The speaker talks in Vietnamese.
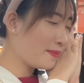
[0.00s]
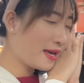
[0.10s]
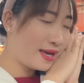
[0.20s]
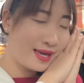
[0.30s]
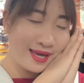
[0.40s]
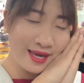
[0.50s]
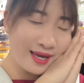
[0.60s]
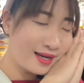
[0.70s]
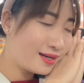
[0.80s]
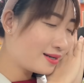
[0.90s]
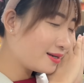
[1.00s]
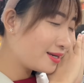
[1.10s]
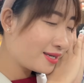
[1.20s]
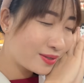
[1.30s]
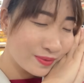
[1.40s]
bé
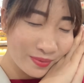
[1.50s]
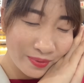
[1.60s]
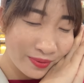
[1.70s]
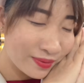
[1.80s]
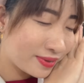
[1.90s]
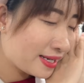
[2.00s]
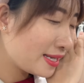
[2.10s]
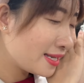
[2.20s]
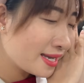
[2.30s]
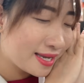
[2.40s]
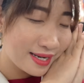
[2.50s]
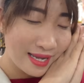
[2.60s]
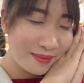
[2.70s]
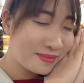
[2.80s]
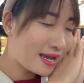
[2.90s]
ơi ngủ đi
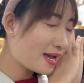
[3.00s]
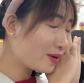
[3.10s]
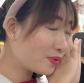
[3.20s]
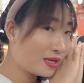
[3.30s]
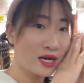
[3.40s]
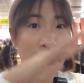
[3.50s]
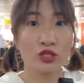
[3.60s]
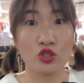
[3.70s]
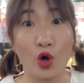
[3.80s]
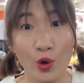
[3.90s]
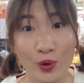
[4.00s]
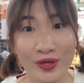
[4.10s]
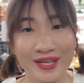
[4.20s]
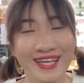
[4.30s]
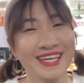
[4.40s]
đêm đã khuya rồi